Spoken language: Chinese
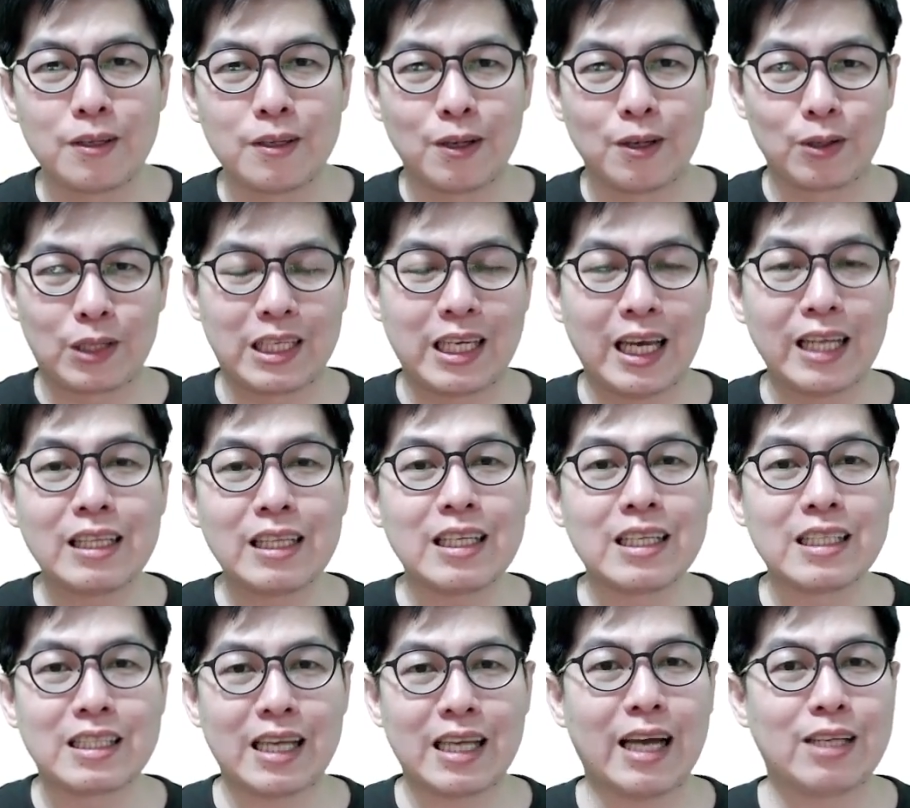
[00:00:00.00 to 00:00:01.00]
有天敌
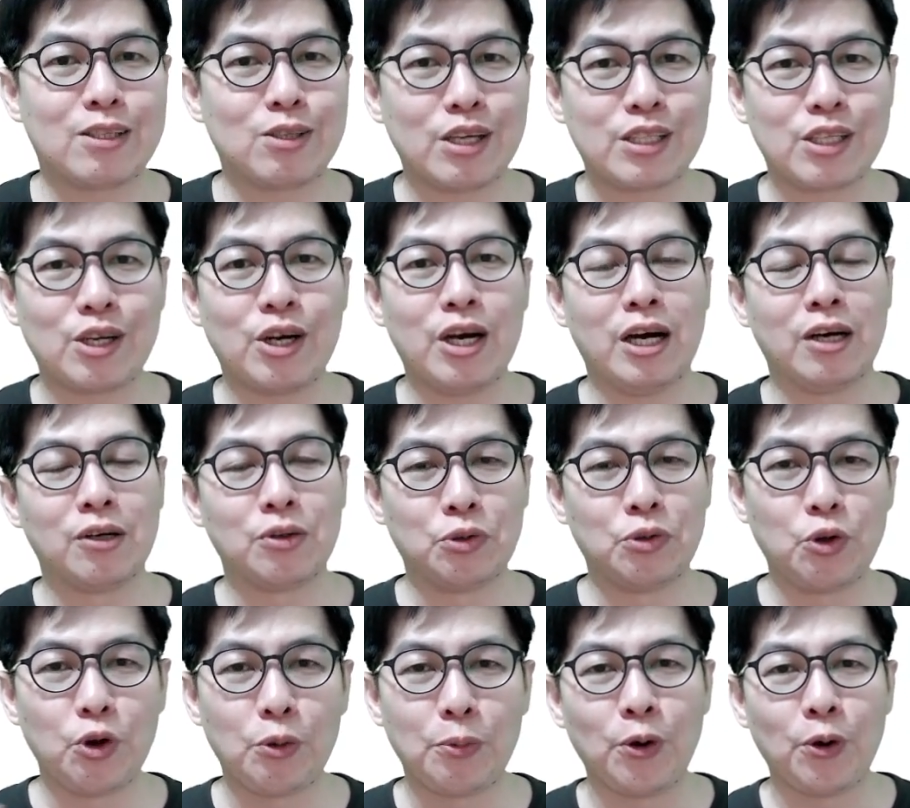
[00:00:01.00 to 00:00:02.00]
在，所以就很
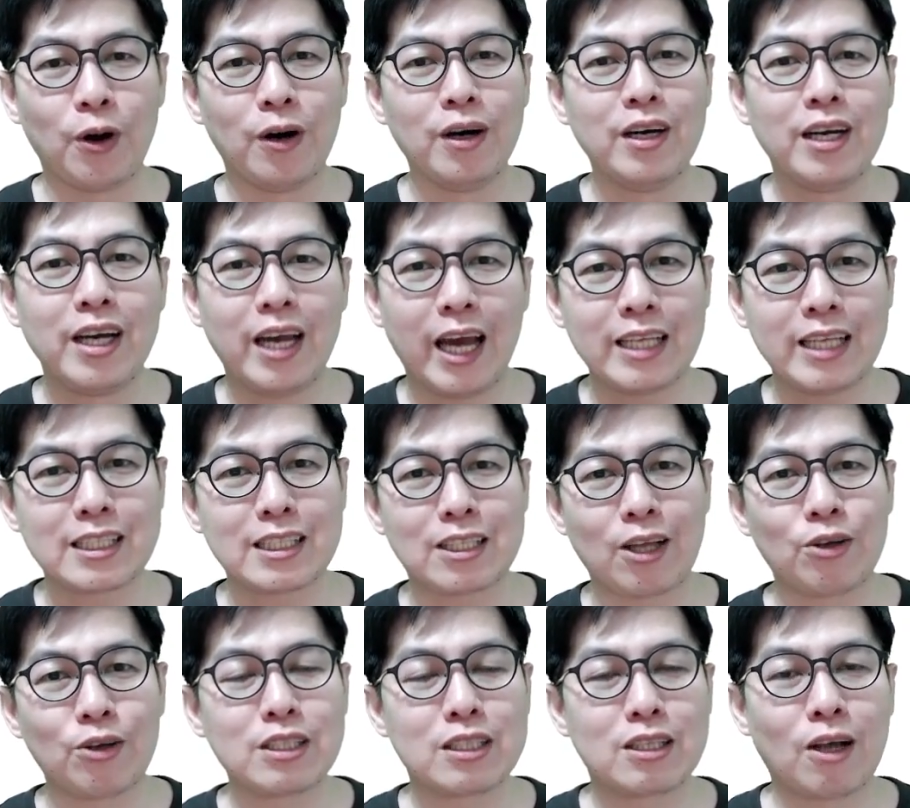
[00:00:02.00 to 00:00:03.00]
活泼，一直
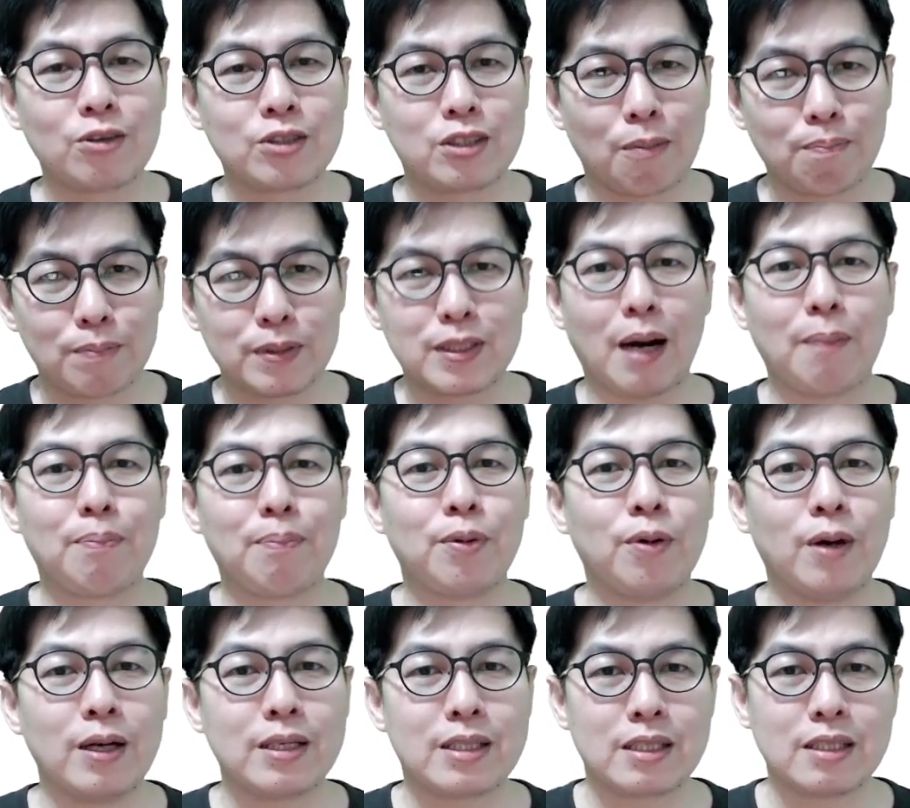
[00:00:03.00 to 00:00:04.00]
动一直动，就比较不
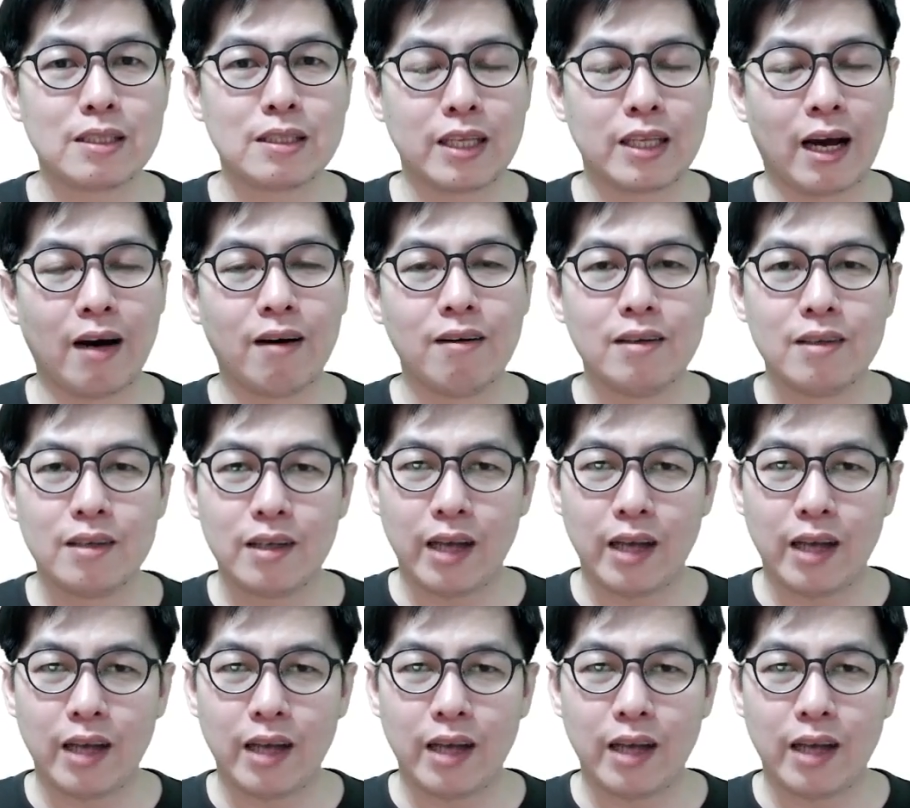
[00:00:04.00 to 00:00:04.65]
会死掉。